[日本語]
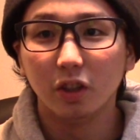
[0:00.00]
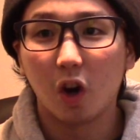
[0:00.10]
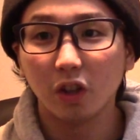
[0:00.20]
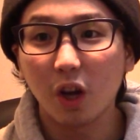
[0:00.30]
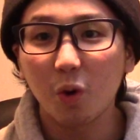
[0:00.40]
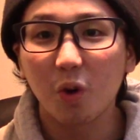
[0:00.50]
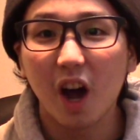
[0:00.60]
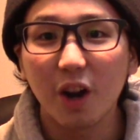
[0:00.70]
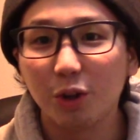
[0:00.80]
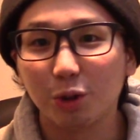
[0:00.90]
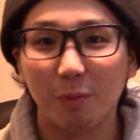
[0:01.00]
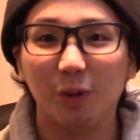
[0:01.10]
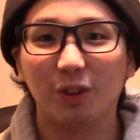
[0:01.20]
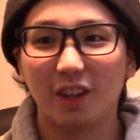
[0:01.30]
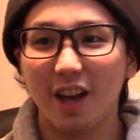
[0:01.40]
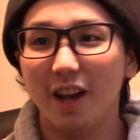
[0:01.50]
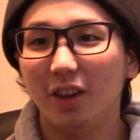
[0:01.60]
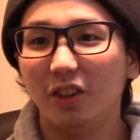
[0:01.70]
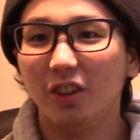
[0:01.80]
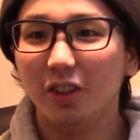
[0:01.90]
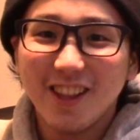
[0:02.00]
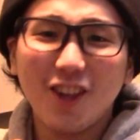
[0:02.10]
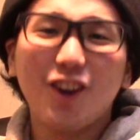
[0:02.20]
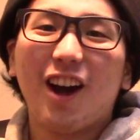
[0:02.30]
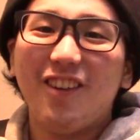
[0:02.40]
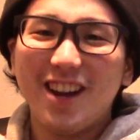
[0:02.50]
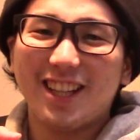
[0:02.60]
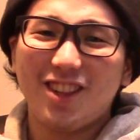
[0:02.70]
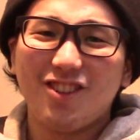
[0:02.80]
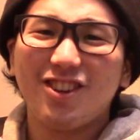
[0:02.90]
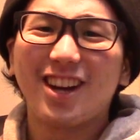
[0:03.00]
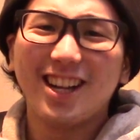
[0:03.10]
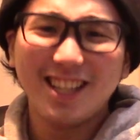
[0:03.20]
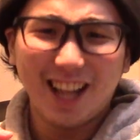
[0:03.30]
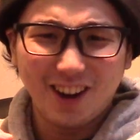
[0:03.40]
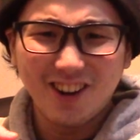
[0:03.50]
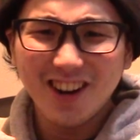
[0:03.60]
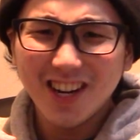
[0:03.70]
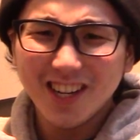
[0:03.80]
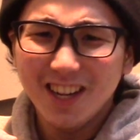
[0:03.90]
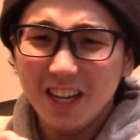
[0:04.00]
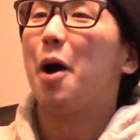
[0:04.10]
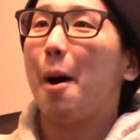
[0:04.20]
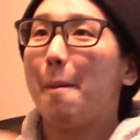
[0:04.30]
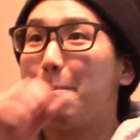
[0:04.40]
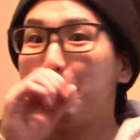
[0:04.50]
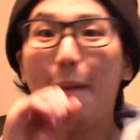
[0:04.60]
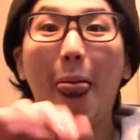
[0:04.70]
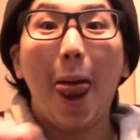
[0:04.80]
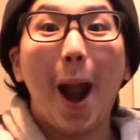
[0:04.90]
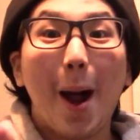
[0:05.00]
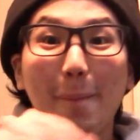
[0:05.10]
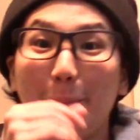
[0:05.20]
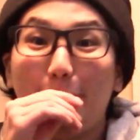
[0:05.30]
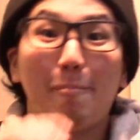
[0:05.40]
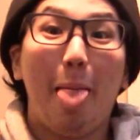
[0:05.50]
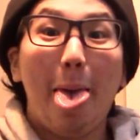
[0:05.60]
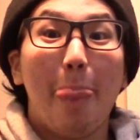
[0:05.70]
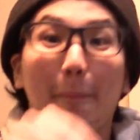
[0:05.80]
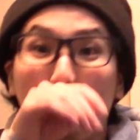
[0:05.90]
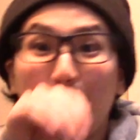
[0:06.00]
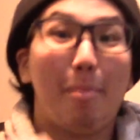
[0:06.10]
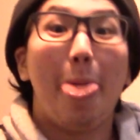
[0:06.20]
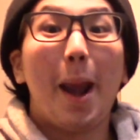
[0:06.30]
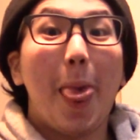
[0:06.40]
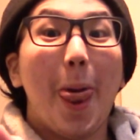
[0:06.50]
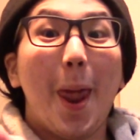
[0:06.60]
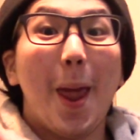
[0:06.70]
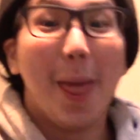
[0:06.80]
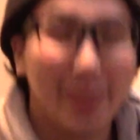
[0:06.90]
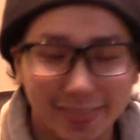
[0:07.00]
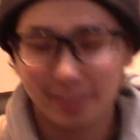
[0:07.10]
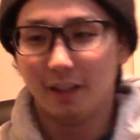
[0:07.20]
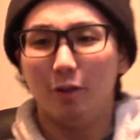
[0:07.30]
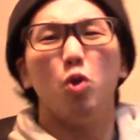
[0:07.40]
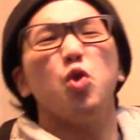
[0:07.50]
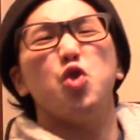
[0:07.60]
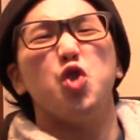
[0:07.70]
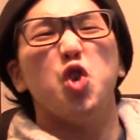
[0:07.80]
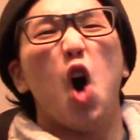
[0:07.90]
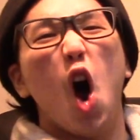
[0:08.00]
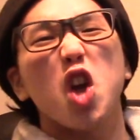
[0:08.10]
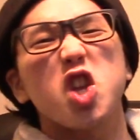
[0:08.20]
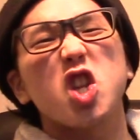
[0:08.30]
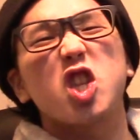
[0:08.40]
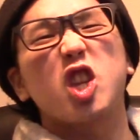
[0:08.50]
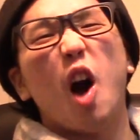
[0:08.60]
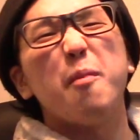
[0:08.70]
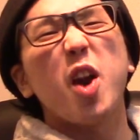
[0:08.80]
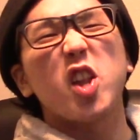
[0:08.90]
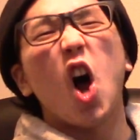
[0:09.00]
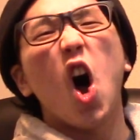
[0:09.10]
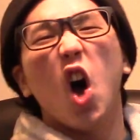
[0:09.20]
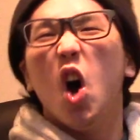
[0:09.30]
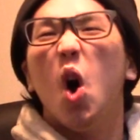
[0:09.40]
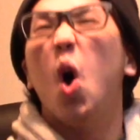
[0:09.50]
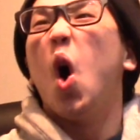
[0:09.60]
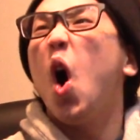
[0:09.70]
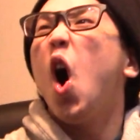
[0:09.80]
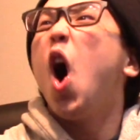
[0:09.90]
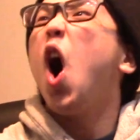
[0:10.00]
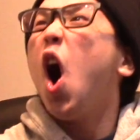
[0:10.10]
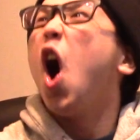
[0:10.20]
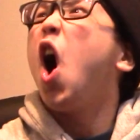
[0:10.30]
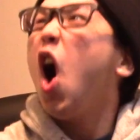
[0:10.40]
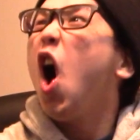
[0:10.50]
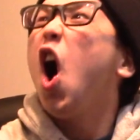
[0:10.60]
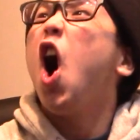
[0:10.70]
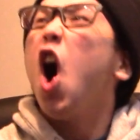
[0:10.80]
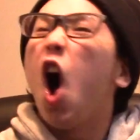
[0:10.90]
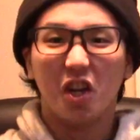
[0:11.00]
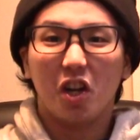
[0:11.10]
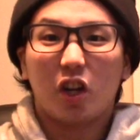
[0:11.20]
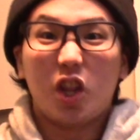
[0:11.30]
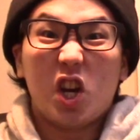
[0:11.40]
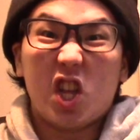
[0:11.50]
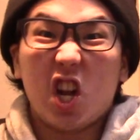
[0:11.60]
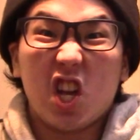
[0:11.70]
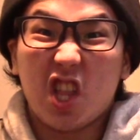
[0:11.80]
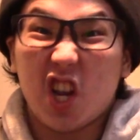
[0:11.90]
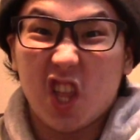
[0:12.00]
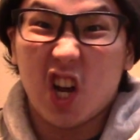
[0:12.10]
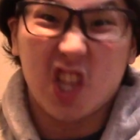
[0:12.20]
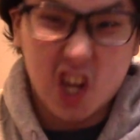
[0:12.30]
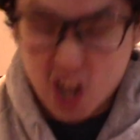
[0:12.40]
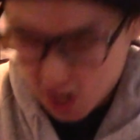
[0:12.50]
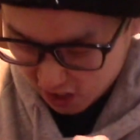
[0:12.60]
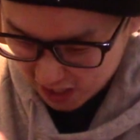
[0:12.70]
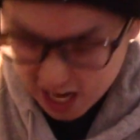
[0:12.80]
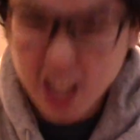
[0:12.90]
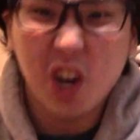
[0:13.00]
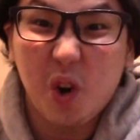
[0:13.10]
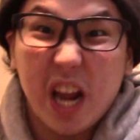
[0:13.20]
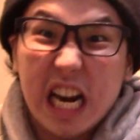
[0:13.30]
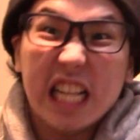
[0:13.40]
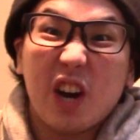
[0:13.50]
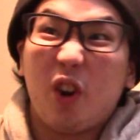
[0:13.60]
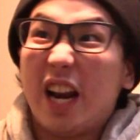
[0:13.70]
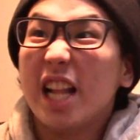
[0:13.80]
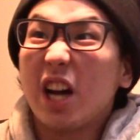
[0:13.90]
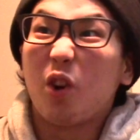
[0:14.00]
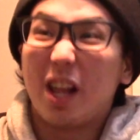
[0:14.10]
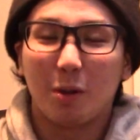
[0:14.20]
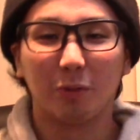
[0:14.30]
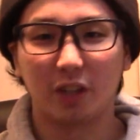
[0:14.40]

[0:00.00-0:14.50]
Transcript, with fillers: あんたこのカエルと思って、銃構えた瞬間にだよ、ダダダダダン。うっ足掴まれたああああガチャガチャガチャガチャガチャガチャガチャなんだこれなんだこれなんだこれと思っ